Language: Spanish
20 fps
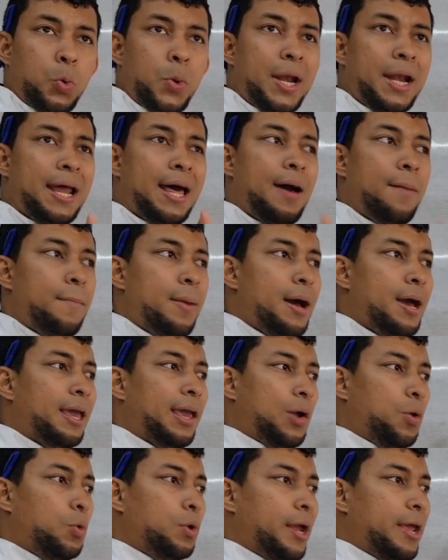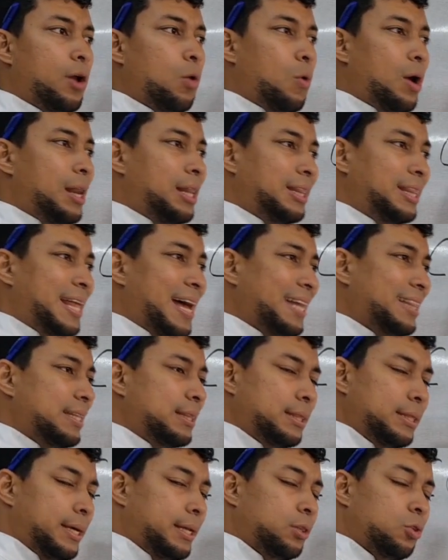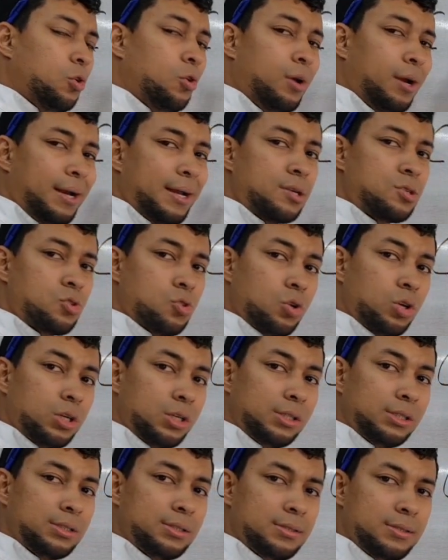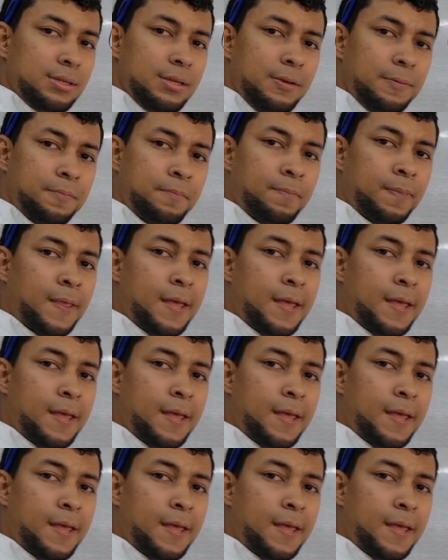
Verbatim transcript: no es nada más que una igualdad de dos razones, ¿sí?